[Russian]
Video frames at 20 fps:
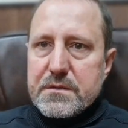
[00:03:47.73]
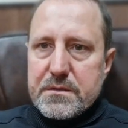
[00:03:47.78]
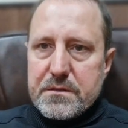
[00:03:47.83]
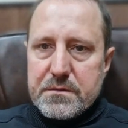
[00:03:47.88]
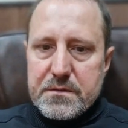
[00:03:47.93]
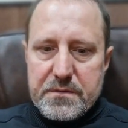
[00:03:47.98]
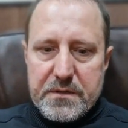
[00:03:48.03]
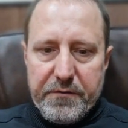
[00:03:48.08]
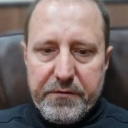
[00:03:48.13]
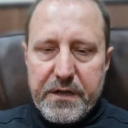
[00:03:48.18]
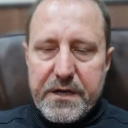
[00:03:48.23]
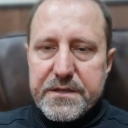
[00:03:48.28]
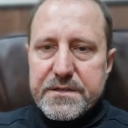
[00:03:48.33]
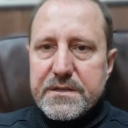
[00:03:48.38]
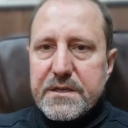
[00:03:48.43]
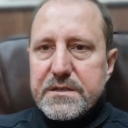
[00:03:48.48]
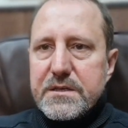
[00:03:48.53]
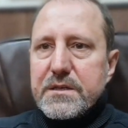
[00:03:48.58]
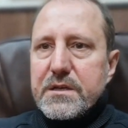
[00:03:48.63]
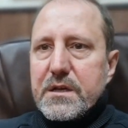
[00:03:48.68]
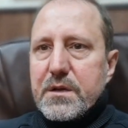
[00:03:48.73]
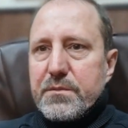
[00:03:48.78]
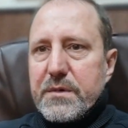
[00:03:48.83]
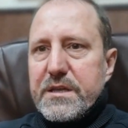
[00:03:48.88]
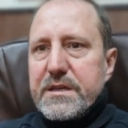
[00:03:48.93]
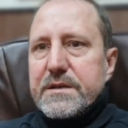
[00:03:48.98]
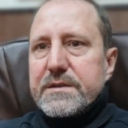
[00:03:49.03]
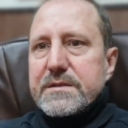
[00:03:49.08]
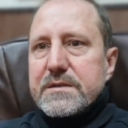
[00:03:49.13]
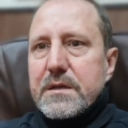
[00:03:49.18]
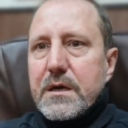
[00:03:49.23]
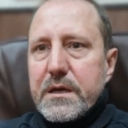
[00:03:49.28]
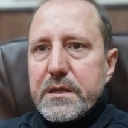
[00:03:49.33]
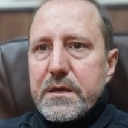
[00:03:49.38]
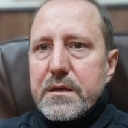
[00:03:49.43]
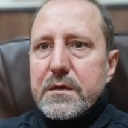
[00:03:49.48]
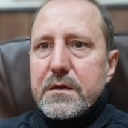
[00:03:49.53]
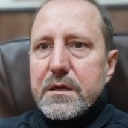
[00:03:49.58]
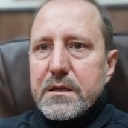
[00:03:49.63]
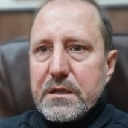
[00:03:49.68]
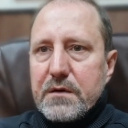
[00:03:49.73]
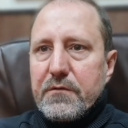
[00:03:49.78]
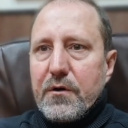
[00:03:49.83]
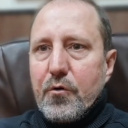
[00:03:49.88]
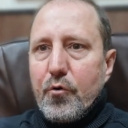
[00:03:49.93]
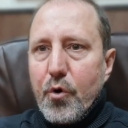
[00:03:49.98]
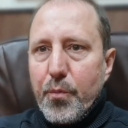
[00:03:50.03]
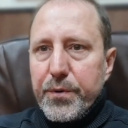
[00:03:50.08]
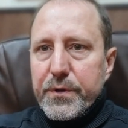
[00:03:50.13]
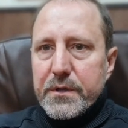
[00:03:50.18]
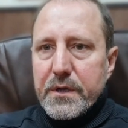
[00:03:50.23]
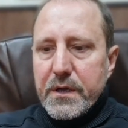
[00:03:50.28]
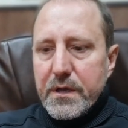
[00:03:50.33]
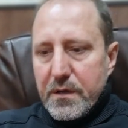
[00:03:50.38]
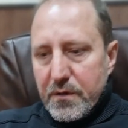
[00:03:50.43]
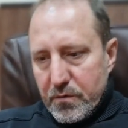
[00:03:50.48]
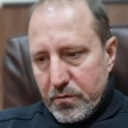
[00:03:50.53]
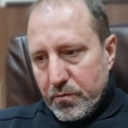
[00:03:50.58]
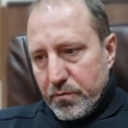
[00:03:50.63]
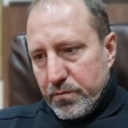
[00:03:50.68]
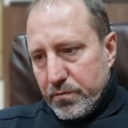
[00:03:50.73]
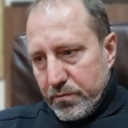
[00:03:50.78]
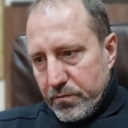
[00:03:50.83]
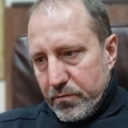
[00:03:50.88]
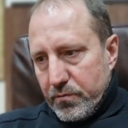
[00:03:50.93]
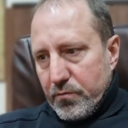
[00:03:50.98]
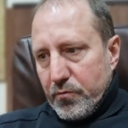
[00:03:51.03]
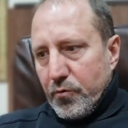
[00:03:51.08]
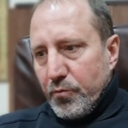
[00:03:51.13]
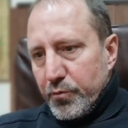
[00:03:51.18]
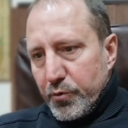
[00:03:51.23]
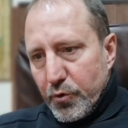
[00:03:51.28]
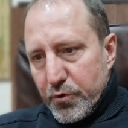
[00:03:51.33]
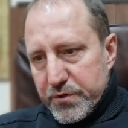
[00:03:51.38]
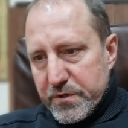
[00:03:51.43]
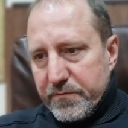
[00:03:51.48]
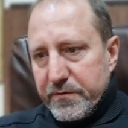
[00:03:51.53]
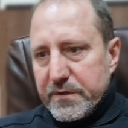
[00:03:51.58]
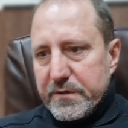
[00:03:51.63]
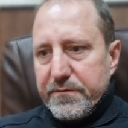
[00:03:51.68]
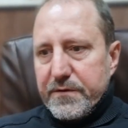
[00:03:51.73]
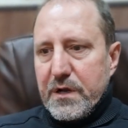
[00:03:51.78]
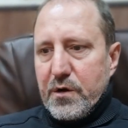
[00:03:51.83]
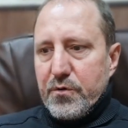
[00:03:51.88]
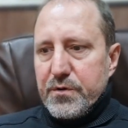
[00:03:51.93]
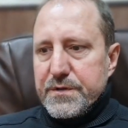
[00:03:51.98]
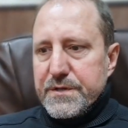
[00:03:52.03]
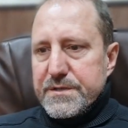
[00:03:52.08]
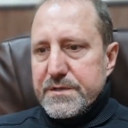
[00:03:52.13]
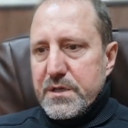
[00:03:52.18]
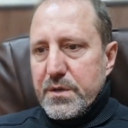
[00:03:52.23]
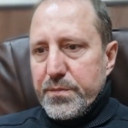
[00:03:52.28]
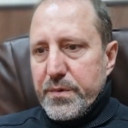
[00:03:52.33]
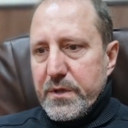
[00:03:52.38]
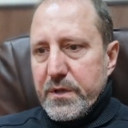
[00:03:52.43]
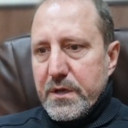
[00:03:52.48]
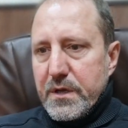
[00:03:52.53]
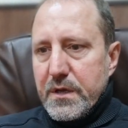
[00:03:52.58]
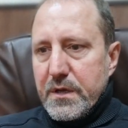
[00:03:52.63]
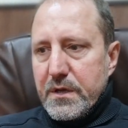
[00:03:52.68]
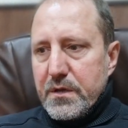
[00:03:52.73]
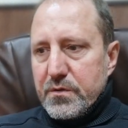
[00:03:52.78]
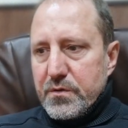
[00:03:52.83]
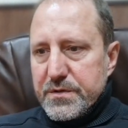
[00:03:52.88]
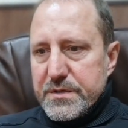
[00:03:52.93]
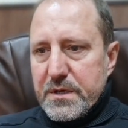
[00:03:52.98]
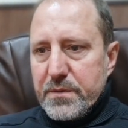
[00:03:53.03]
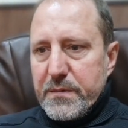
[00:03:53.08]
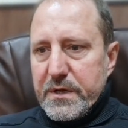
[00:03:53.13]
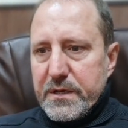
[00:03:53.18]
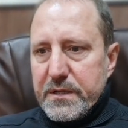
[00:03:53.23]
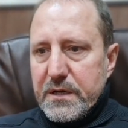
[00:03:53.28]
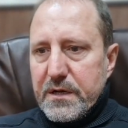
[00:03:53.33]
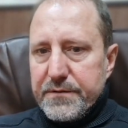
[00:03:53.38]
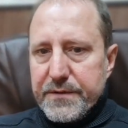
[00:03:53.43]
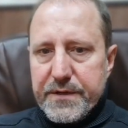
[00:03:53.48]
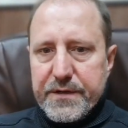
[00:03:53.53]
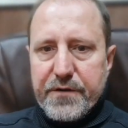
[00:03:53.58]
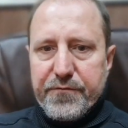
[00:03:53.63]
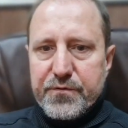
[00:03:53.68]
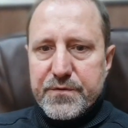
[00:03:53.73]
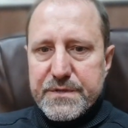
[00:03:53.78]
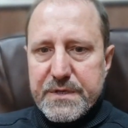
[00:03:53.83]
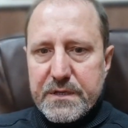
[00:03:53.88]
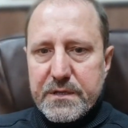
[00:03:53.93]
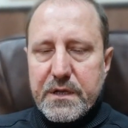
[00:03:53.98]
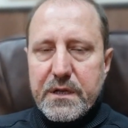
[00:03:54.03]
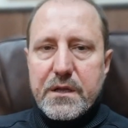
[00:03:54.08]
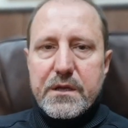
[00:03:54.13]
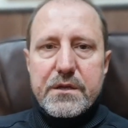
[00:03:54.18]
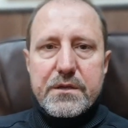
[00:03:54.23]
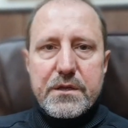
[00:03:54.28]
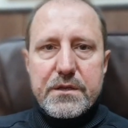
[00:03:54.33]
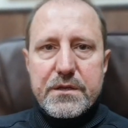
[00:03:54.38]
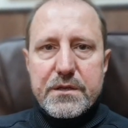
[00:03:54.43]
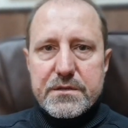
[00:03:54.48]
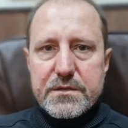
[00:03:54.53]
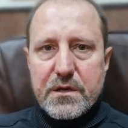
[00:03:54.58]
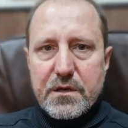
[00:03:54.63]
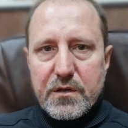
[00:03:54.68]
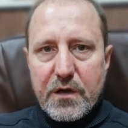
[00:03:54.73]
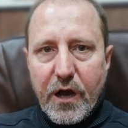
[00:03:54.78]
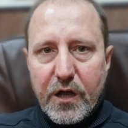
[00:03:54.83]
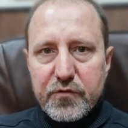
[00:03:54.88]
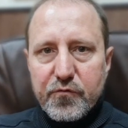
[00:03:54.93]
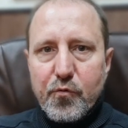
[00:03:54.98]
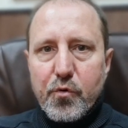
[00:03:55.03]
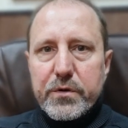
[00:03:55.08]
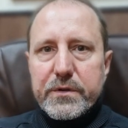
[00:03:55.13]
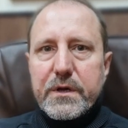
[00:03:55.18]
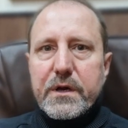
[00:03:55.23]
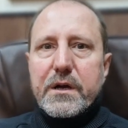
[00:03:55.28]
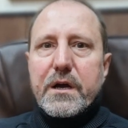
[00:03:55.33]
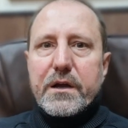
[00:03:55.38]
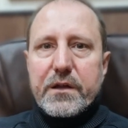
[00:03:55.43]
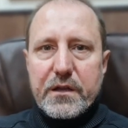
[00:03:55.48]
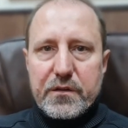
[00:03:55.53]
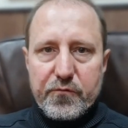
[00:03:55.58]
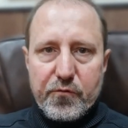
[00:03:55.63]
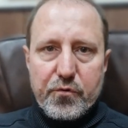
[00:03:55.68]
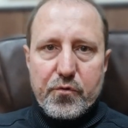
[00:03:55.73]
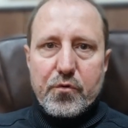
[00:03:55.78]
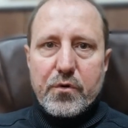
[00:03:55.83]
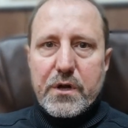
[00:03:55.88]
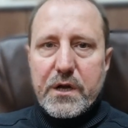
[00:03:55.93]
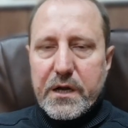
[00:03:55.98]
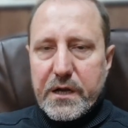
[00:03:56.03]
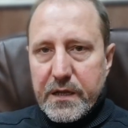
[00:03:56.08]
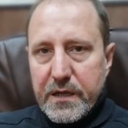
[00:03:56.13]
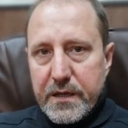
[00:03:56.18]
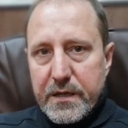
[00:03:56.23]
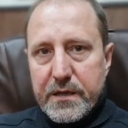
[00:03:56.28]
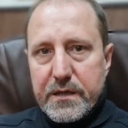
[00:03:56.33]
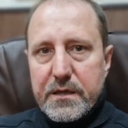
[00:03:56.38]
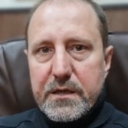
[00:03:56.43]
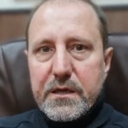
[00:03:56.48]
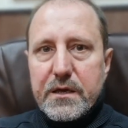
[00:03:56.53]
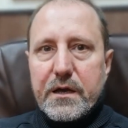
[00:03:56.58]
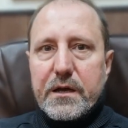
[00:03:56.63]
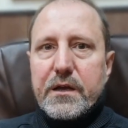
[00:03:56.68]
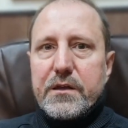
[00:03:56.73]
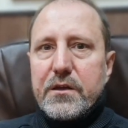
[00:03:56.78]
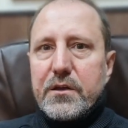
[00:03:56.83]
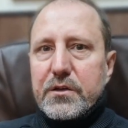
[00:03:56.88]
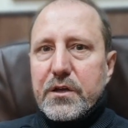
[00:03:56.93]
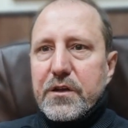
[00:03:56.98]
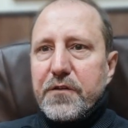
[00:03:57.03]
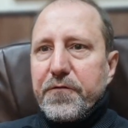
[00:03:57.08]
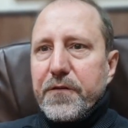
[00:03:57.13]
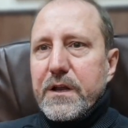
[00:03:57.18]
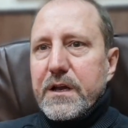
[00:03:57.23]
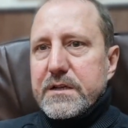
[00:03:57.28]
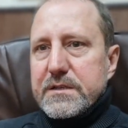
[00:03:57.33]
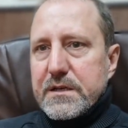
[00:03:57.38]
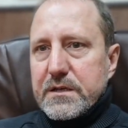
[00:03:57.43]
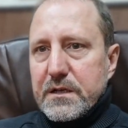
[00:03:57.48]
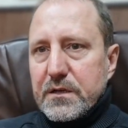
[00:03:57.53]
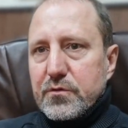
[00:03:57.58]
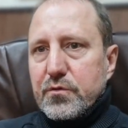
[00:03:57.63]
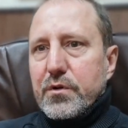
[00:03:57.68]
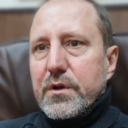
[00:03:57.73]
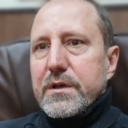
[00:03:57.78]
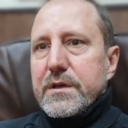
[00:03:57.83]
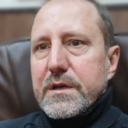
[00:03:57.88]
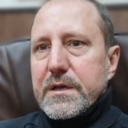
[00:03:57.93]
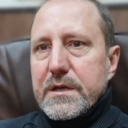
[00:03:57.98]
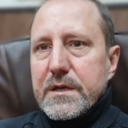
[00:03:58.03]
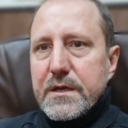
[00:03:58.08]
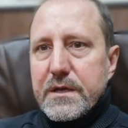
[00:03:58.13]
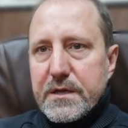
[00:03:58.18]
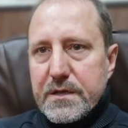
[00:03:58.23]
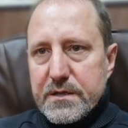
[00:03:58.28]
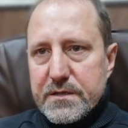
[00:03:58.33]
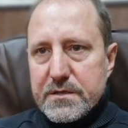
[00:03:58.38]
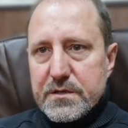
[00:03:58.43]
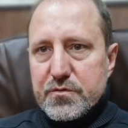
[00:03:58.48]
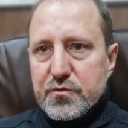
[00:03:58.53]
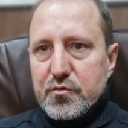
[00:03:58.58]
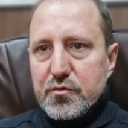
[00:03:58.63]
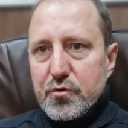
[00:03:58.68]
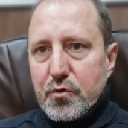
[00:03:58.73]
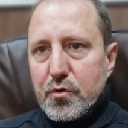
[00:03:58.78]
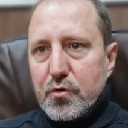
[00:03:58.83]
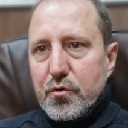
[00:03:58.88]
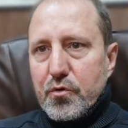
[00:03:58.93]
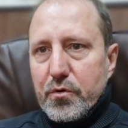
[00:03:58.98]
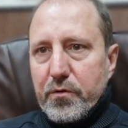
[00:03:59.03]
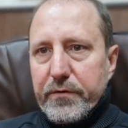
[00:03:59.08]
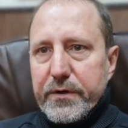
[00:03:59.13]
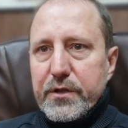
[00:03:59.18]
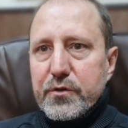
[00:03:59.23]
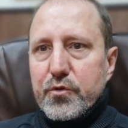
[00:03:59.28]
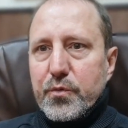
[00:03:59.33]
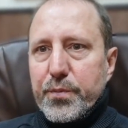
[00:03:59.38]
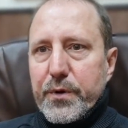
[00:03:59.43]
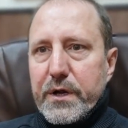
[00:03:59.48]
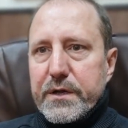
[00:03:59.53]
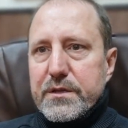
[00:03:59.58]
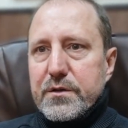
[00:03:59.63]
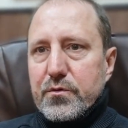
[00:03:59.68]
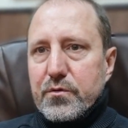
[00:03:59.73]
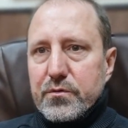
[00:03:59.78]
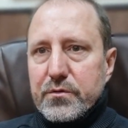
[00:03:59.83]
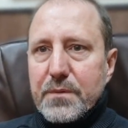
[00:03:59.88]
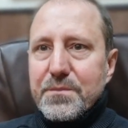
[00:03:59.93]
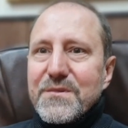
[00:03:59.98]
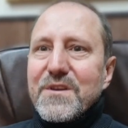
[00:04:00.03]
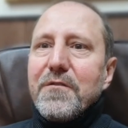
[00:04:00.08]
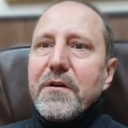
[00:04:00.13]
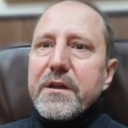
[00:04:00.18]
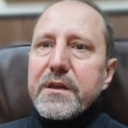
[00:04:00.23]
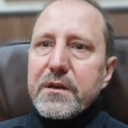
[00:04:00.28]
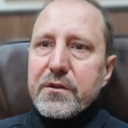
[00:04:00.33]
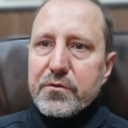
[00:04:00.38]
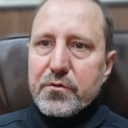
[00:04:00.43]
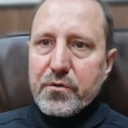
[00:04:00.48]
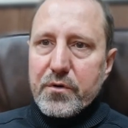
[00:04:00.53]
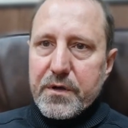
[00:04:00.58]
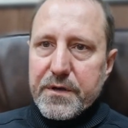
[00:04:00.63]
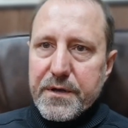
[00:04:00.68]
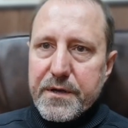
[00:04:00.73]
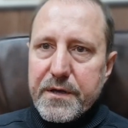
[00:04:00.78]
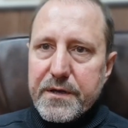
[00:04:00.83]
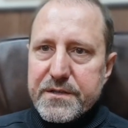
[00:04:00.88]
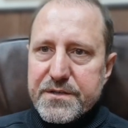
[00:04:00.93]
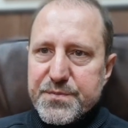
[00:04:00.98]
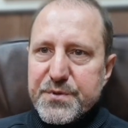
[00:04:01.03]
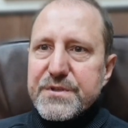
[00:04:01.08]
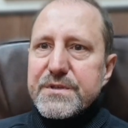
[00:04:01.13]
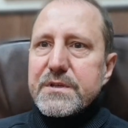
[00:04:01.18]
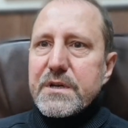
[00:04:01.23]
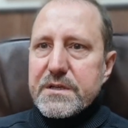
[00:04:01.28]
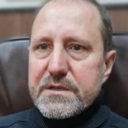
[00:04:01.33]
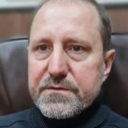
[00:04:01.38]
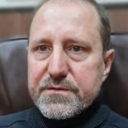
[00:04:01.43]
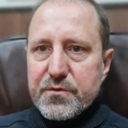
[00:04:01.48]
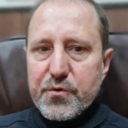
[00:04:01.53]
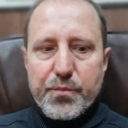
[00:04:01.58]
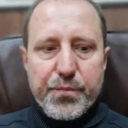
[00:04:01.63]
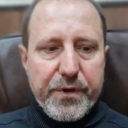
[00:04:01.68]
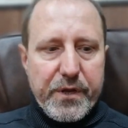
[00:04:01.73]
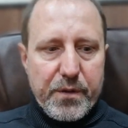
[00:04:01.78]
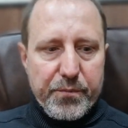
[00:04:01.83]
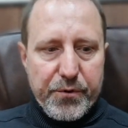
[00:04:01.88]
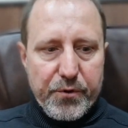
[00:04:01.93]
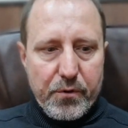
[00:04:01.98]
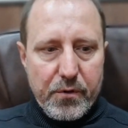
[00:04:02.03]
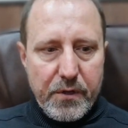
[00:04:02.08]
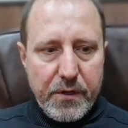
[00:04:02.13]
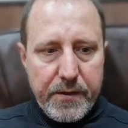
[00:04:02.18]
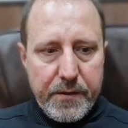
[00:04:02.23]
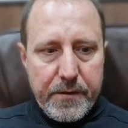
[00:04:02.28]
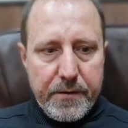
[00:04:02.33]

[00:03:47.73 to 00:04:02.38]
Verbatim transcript: Являюсь носителем этих знаний, этого опыта, умножив это в какой-то степени. Но самое главное, я функциональная единица о двух ногах и двух руках и о каких-то рефлексах, которые я за свою долгую военную практику, там военную, а спецназовскую, приобрел.